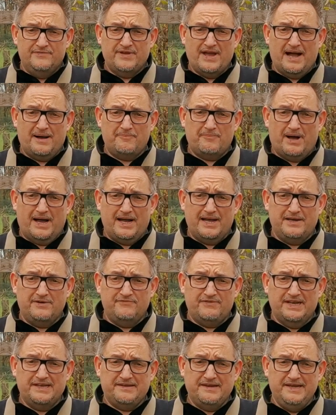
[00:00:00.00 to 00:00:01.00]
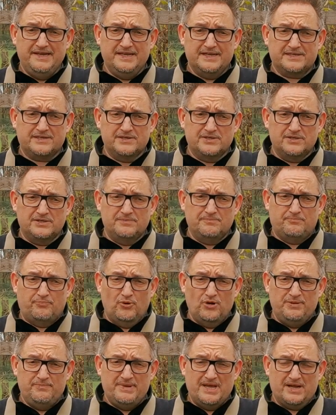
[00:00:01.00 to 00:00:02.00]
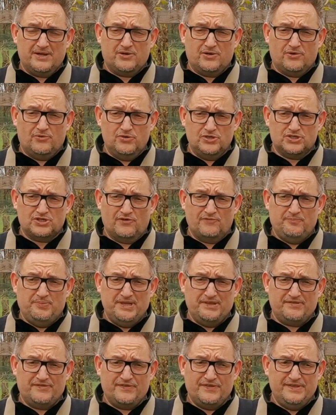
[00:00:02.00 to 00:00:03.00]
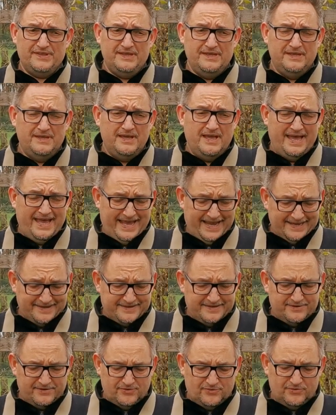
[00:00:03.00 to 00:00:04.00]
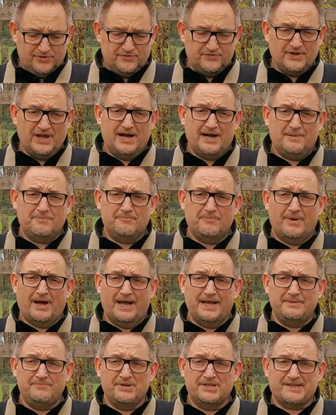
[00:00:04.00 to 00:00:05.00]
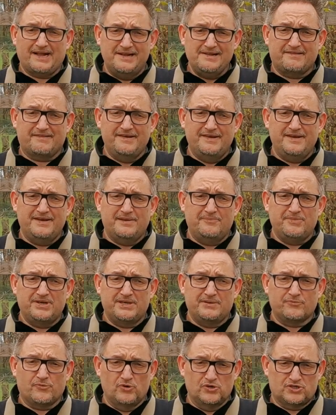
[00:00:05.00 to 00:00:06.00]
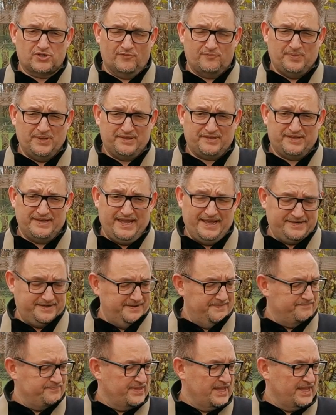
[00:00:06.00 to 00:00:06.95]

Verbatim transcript: Wir haben einen ventilierten Polymer-Kunststoffpisten. Head und wir haben einen Metallzylinder mit einem Kunststoffpisten-Head.